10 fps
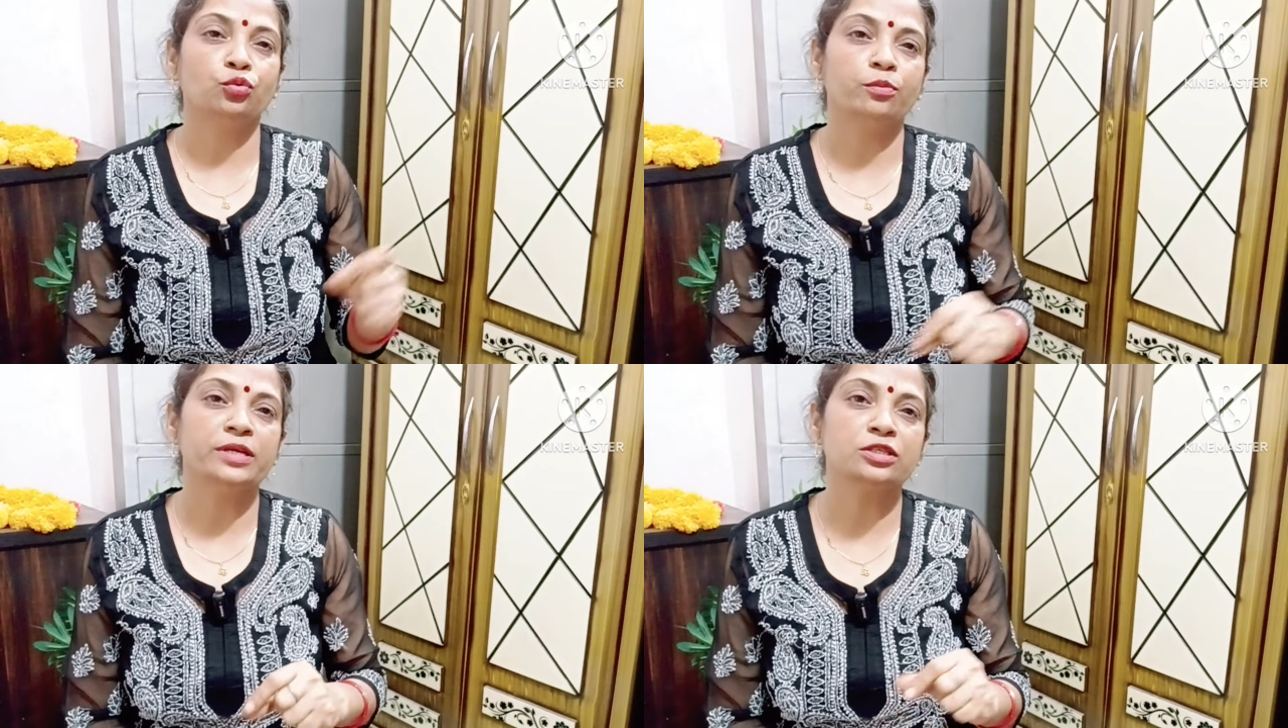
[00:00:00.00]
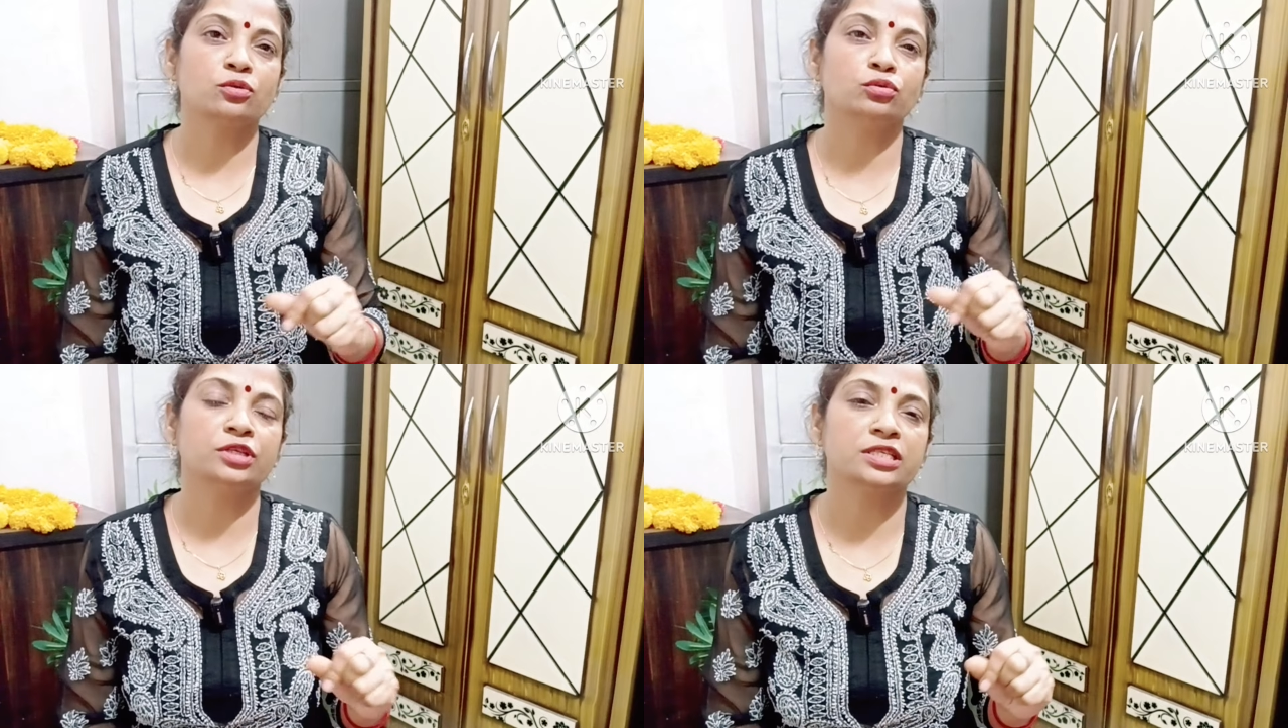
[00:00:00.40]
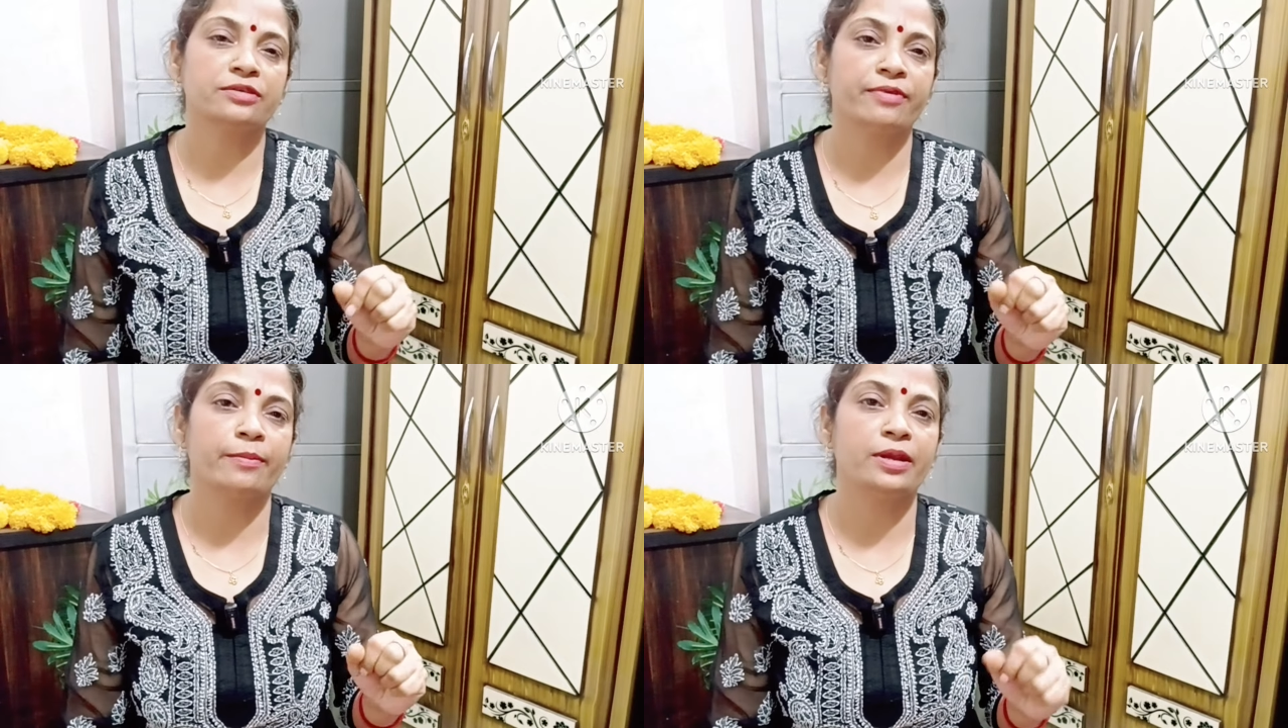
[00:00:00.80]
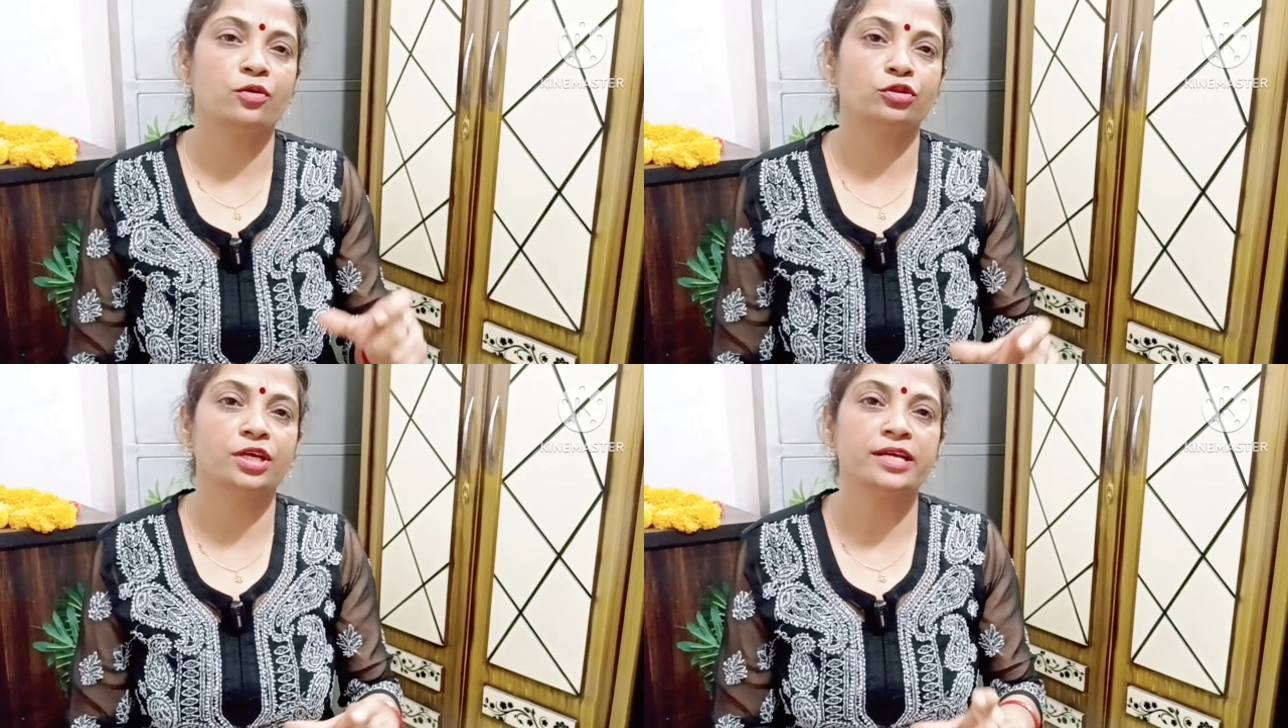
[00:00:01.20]
उनमें से कुछ ऐसे
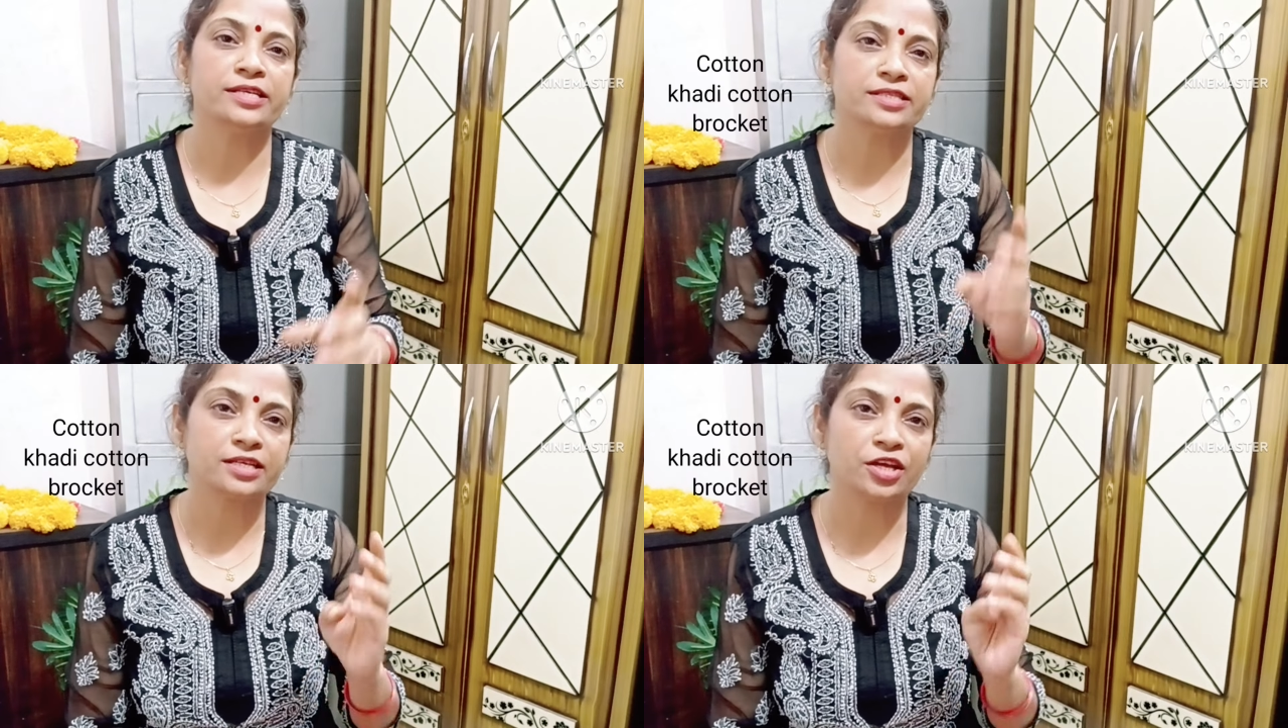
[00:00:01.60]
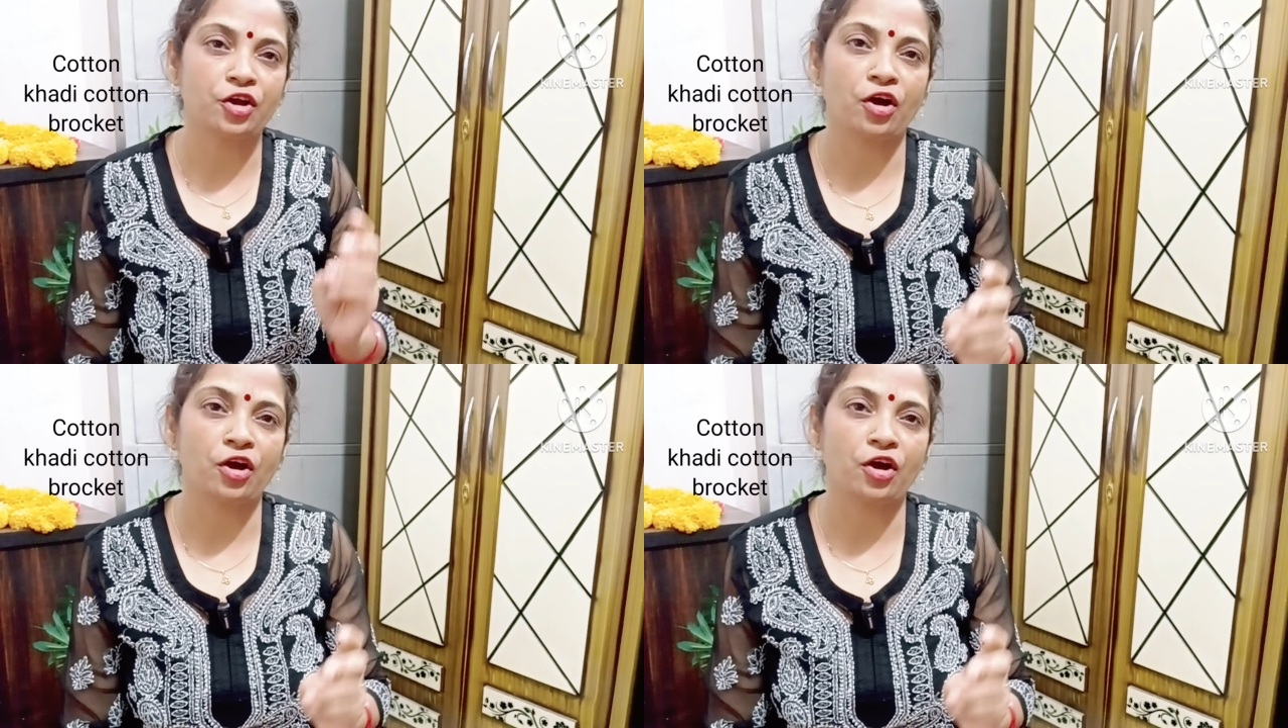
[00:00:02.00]
फैब्रिक होते हैं जैसे कि